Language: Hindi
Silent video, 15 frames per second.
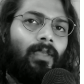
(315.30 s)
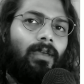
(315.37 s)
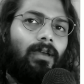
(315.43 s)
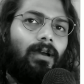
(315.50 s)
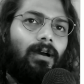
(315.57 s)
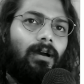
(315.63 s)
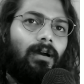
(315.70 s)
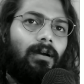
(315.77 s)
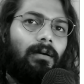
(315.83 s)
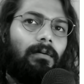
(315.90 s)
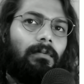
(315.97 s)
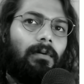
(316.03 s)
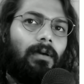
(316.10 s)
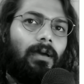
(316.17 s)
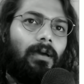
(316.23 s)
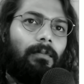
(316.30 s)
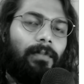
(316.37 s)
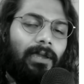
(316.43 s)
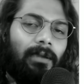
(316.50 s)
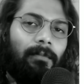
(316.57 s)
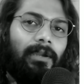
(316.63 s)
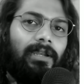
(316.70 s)

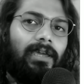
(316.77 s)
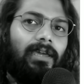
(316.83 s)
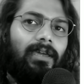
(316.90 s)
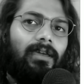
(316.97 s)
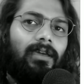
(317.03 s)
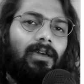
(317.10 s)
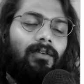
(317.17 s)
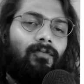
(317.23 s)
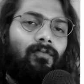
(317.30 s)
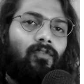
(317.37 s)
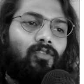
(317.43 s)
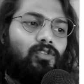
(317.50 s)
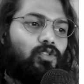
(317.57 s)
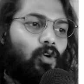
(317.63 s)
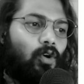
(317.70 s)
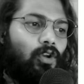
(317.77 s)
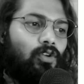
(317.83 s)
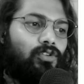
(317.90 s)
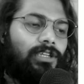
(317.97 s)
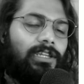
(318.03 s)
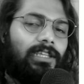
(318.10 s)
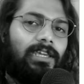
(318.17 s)
पिगमेंट है वो
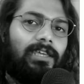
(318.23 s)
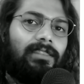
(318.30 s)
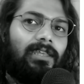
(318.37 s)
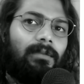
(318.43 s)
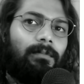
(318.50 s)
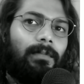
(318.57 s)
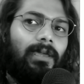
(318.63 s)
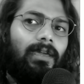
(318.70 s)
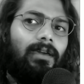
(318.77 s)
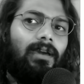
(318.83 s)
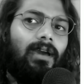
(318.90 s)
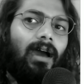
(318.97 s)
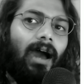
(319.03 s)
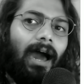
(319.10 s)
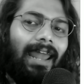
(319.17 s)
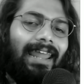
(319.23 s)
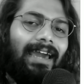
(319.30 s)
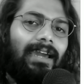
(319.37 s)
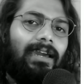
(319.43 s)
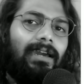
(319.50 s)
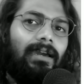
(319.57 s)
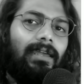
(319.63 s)
सॉल्यूशन के अंदर में
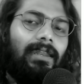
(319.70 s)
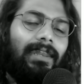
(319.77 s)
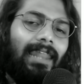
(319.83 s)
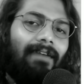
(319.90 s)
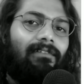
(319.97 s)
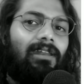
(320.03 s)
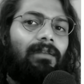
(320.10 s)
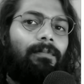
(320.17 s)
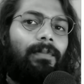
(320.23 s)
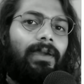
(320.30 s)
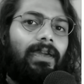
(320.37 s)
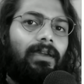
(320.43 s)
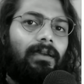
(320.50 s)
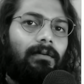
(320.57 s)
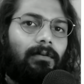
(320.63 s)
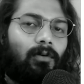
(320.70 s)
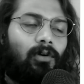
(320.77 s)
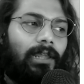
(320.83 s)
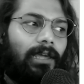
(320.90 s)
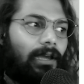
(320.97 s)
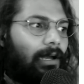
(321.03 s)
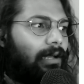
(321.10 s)
अलग लेवल पे
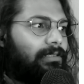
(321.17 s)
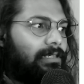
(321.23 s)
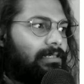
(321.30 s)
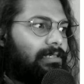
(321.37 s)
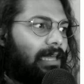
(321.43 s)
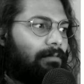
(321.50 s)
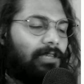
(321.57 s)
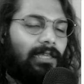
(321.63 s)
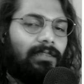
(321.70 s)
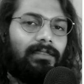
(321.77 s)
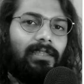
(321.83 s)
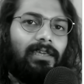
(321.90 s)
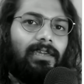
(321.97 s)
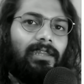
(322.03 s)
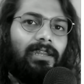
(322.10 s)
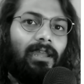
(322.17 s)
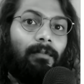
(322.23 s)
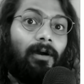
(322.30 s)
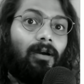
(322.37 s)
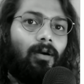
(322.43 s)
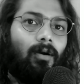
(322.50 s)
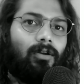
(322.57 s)
घुलेगा जैसे आप जानते हैं कि
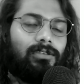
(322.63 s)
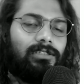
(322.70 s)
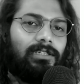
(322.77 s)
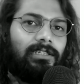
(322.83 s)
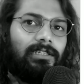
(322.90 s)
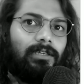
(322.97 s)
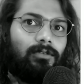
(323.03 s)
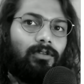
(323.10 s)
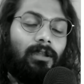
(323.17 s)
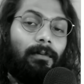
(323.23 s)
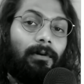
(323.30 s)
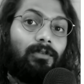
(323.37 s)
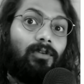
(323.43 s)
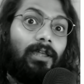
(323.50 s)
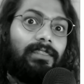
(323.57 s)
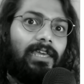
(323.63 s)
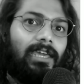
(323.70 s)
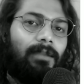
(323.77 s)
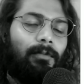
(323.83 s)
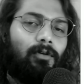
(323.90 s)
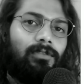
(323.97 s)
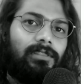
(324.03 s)
नमक और चीनी है तो नमक थोड़ा
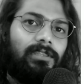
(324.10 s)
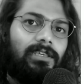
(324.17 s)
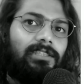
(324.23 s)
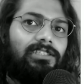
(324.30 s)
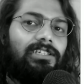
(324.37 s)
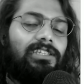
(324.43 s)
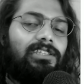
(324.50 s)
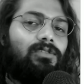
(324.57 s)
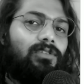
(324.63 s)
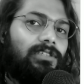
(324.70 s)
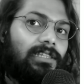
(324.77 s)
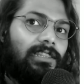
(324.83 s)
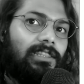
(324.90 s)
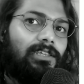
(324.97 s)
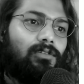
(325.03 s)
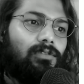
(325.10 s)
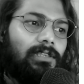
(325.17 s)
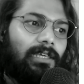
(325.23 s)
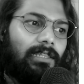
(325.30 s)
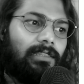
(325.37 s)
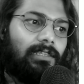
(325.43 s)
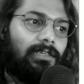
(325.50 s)
देर में घुलती है चीनी थोड़ी जल्दी घुल
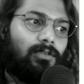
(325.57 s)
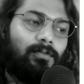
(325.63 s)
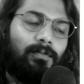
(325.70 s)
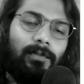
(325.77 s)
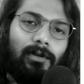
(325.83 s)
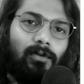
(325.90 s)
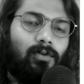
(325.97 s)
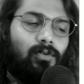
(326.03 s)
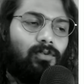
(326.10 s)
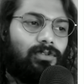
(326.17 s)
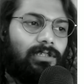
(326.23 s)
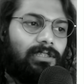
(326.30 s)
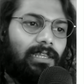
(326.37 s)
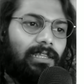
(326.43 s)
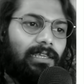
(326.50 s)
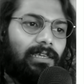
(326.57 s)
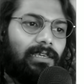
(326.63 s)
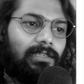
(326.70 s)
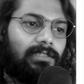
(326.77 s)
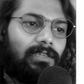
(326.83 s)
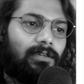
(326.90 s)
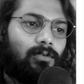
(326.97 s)
जाती है तो बिल्कुल उसी
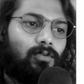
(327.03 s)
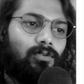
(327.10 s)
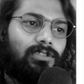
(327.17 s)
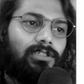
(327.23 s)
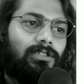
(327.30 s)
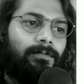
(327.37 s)
तरीके से कुछ